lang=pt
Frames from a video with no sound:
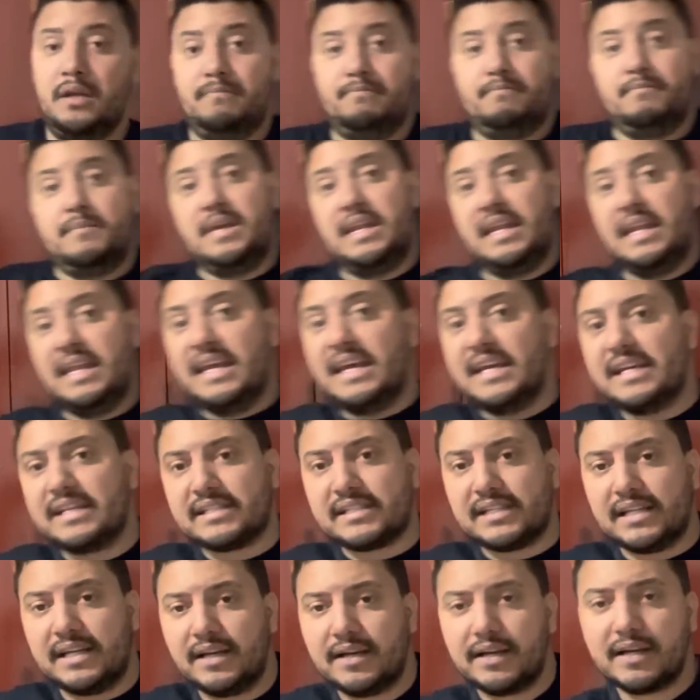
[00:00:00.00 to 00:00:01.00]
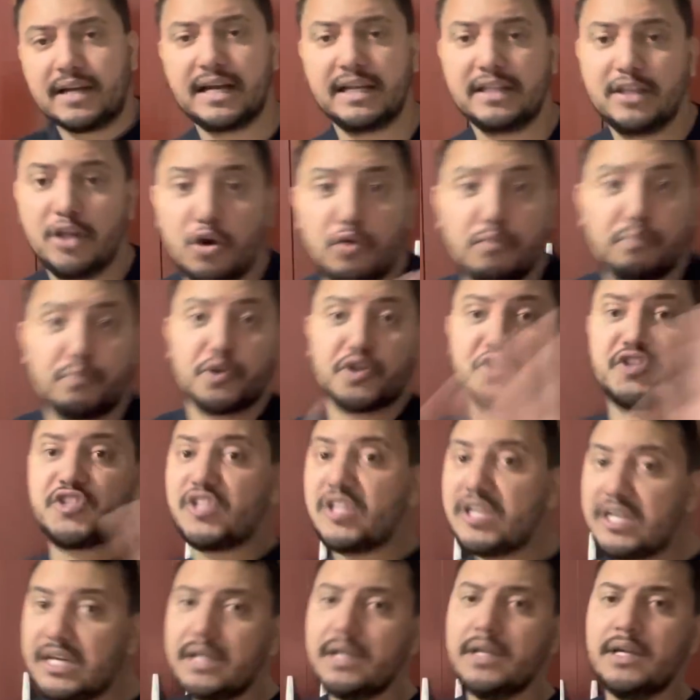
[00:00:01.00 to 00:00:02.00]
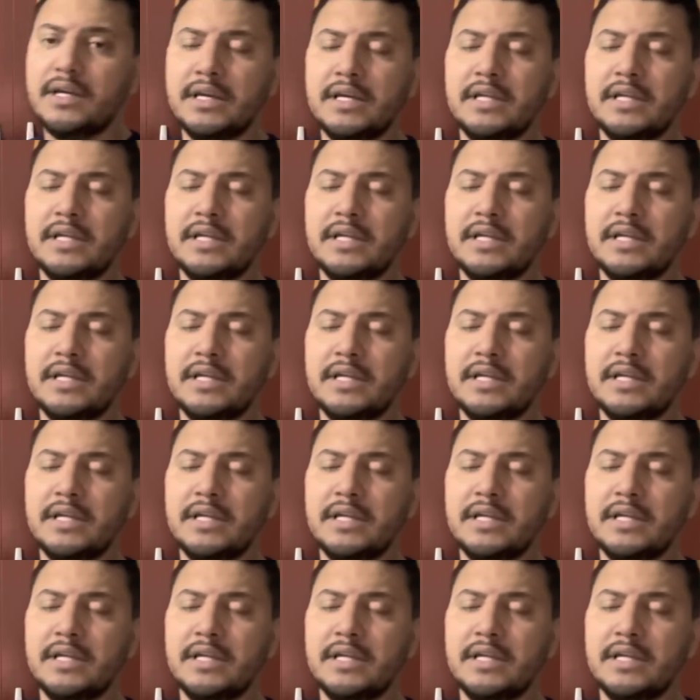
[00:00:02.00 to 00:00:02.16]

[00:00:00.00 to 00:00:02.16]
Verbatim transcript: Beleza? Cada um por si.